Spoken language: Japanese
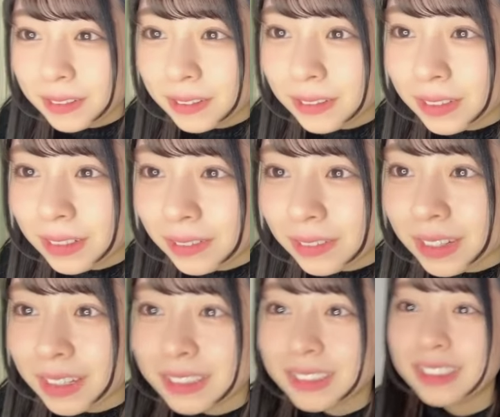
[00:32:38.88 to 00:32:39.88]
これからも
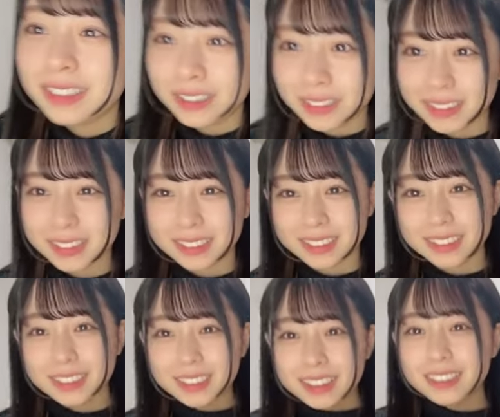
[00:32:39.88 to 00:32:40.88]
監視しま
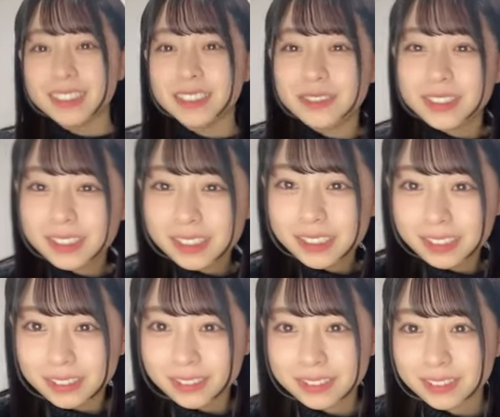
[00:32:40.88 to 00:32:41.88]
すしません
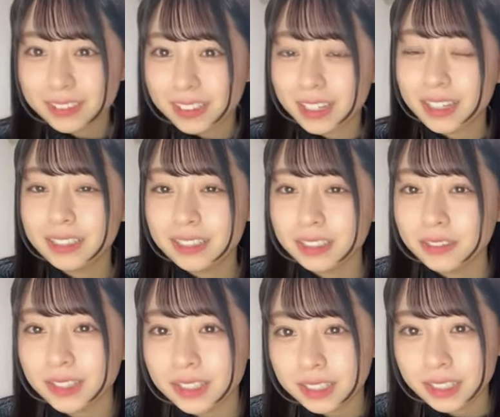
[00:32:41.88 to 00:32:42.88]
よく監視
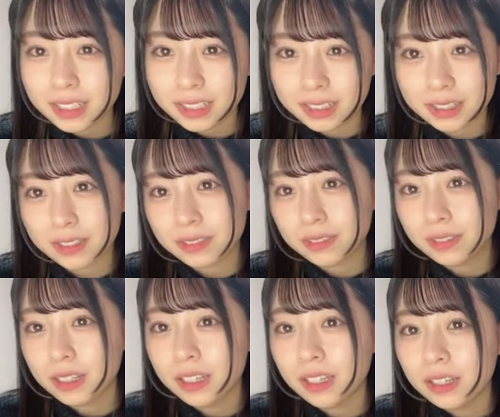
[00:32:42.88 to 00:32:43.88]
はしないですよ
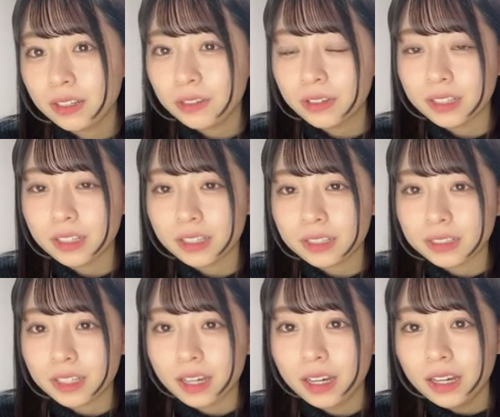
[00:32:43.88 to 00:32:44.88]
これなんか
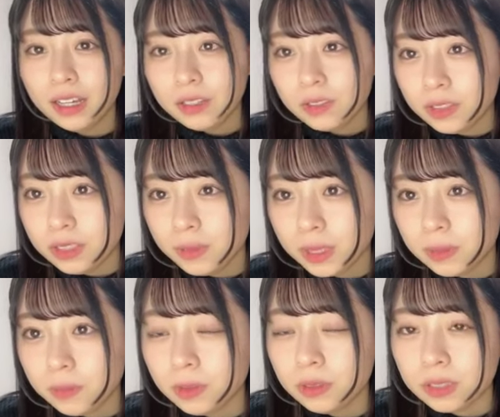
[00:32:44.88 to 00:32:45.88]
さ
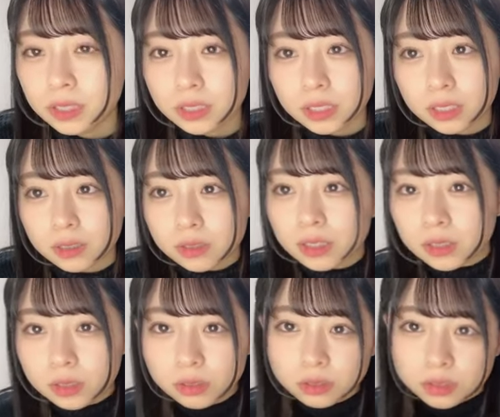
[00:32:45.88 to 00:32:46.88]
クリスマスっぽくなったけどさ
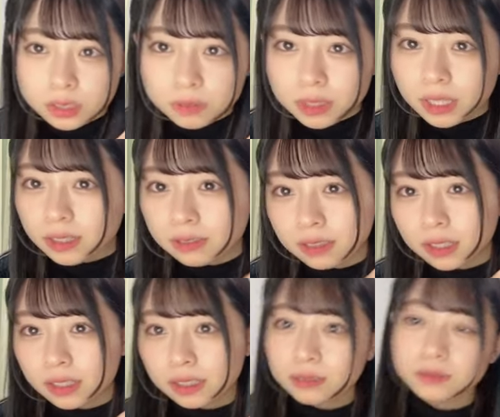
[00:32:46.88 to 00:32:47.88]
ちょっと地味だよ
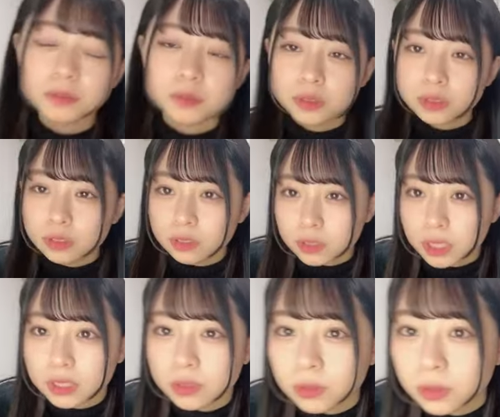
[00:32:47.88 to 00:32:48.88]
ねもうちょっと
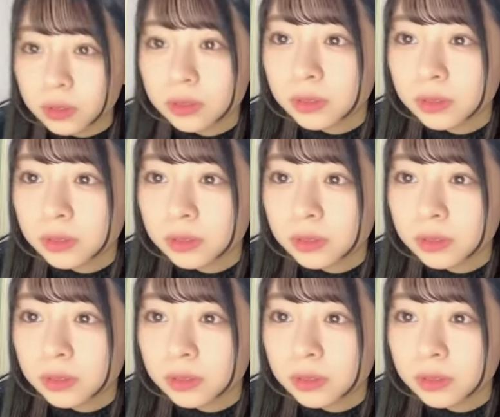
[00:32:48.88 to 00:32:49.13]
足そう